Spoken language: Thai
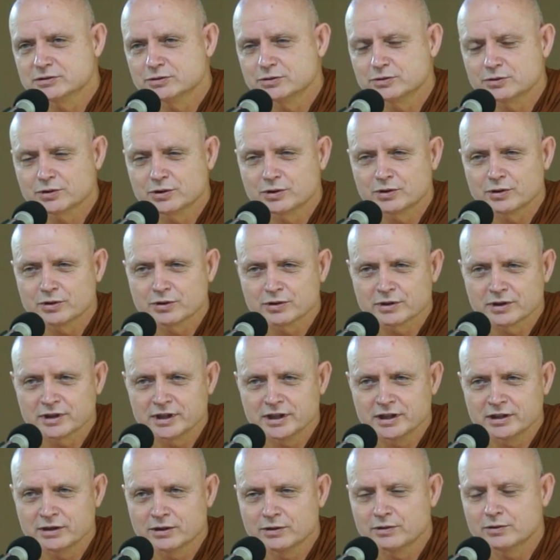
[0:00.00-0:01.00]
ทุกคนใน
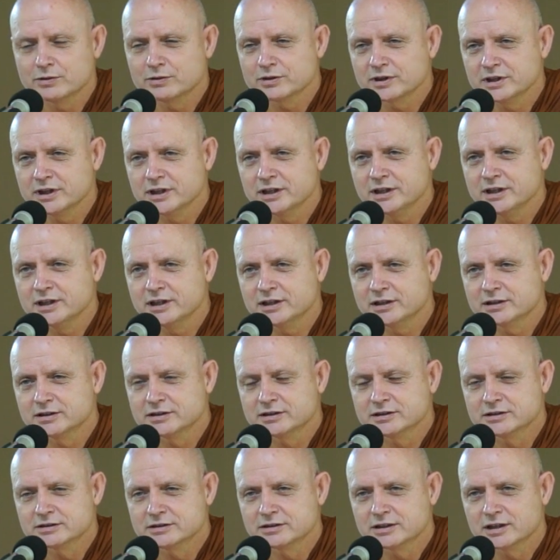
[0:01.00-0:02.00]
โลกนี้
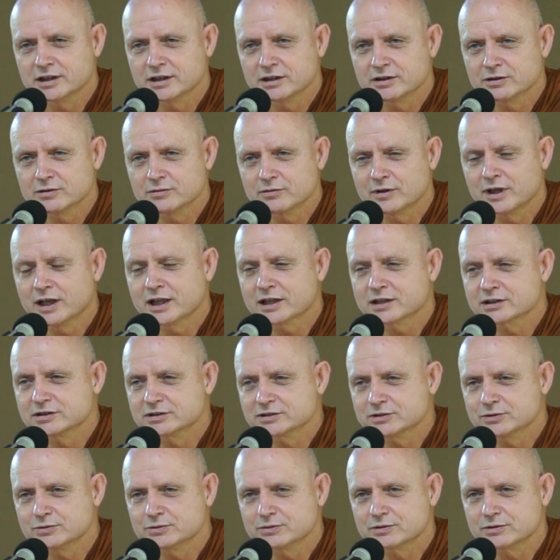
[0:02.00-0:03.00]
รัก
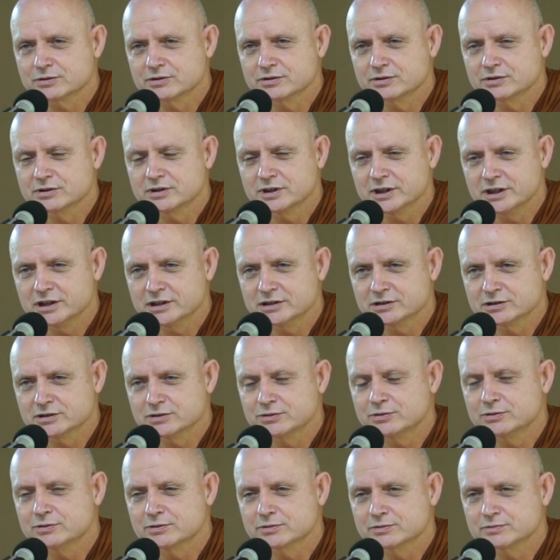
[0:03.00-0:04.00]
สุขเกลียด
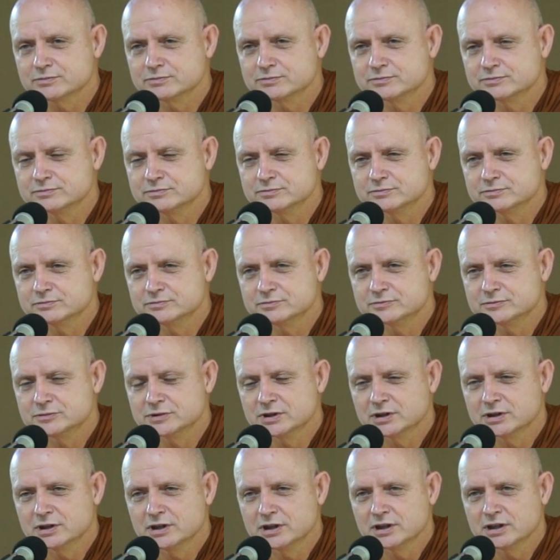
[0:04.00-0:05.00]
ทุกข์
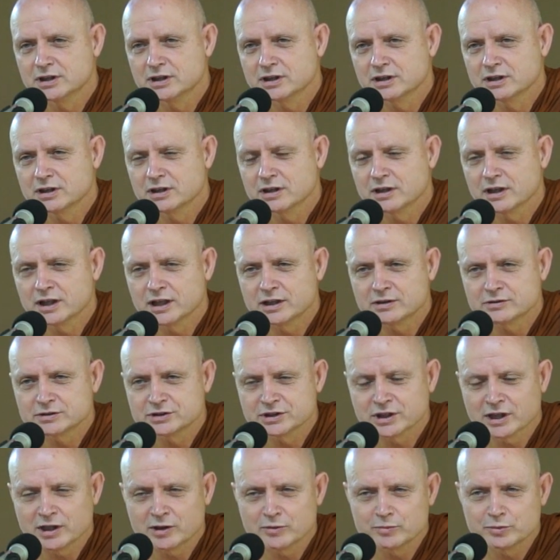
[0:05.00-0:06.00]
แล้ว
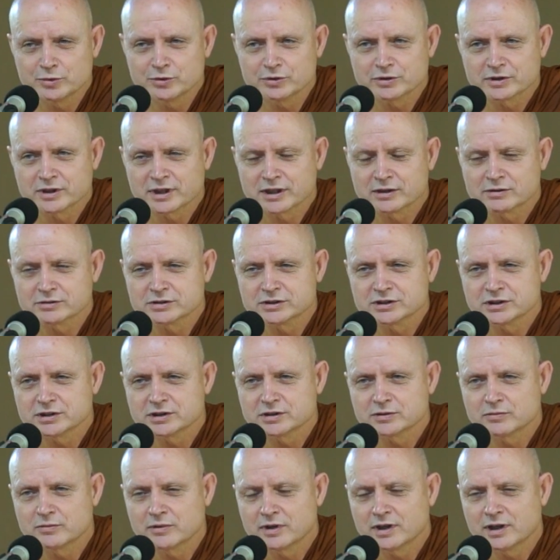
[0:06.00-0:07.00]
ชาวพุทธเราชื่
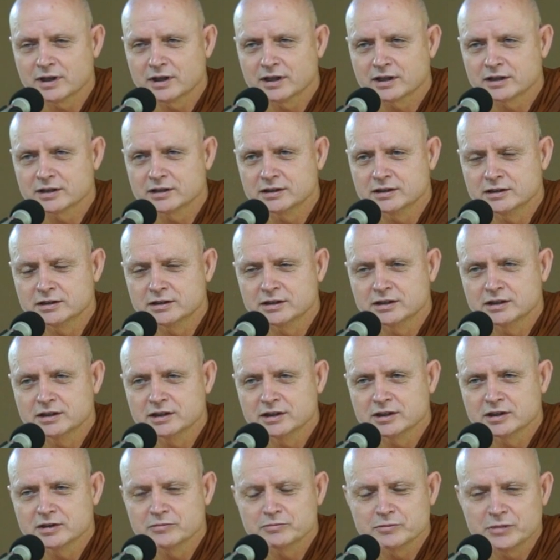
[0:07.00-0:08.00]
อว่า
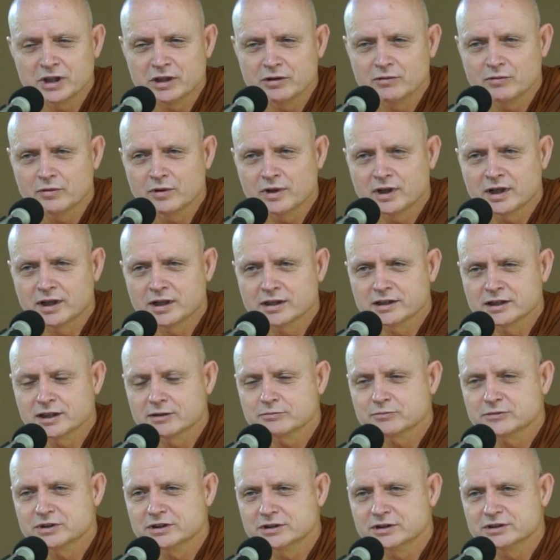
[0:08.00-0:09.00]
ไม่ว่านั
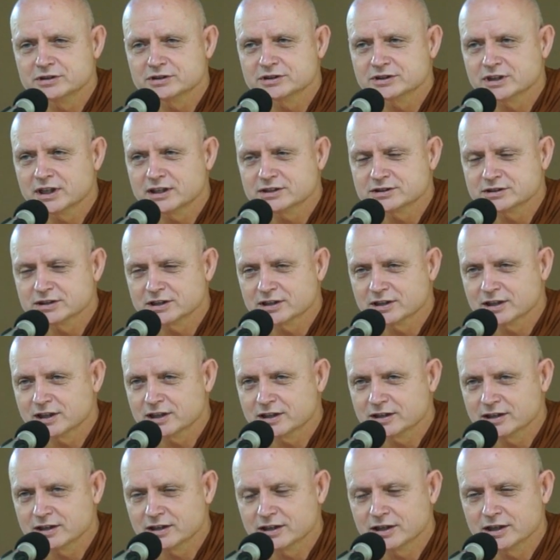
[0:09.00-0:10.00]
บถือศาสนา
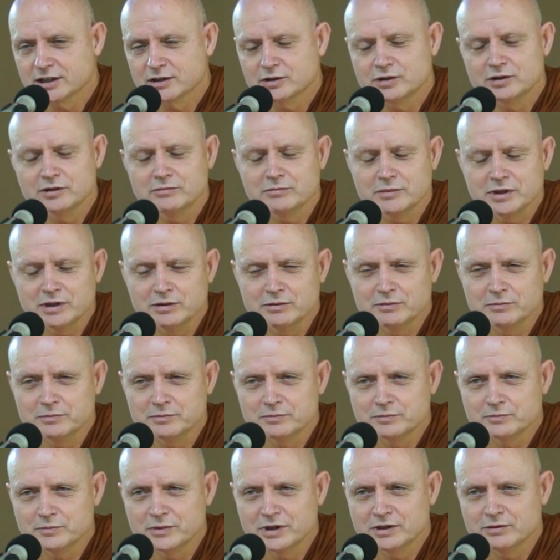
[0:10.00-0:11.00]
ไหนหรือไม่
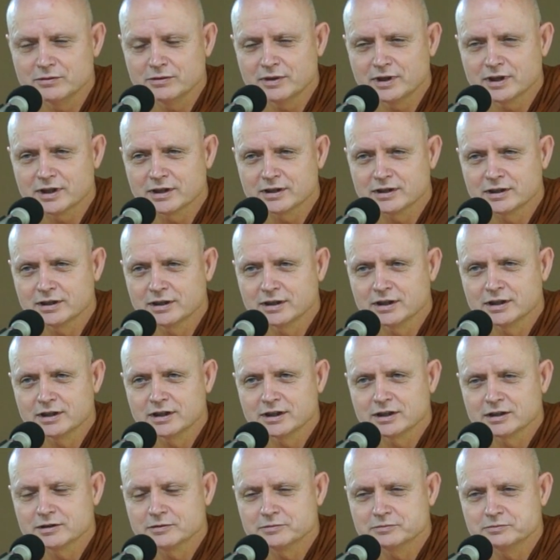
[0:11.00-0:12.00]
ไม่ว่า
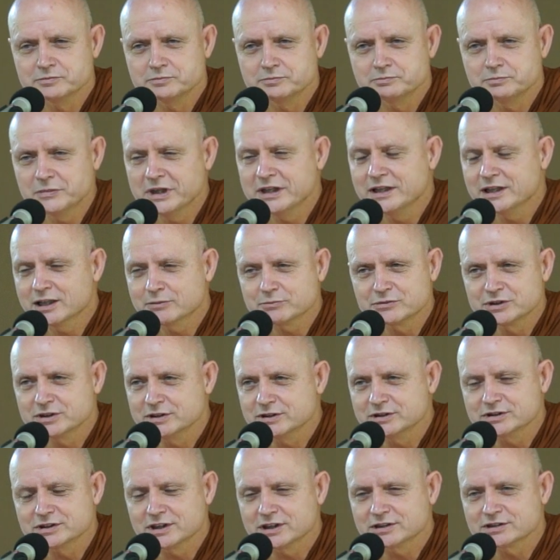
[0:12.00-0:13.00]
ไม่นับถื
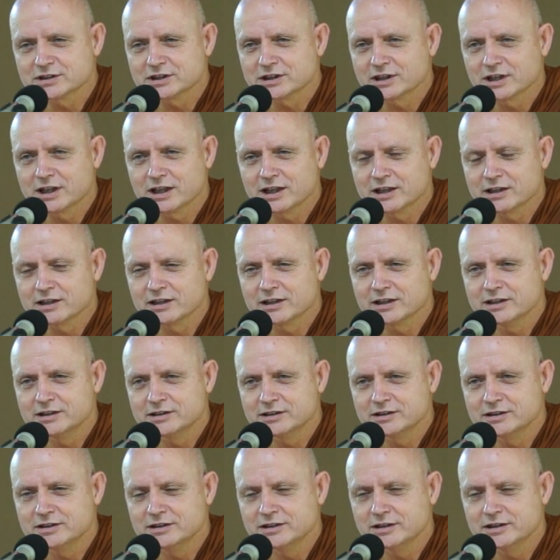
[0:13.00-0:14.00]
อศาสนาอะไร
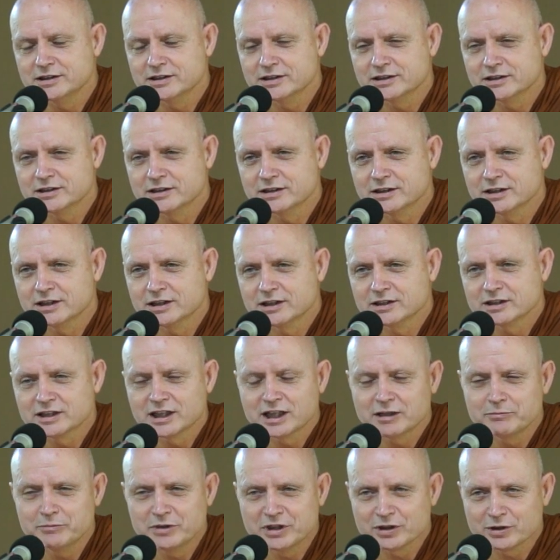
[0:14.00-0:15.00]
เลย
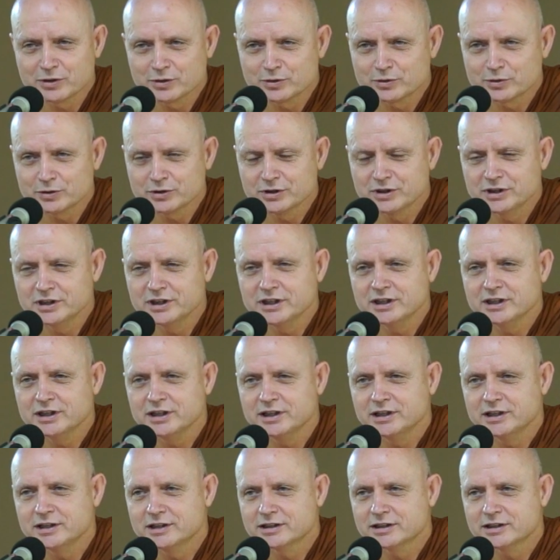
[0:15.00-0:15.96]
ถ้าเป็นคนดี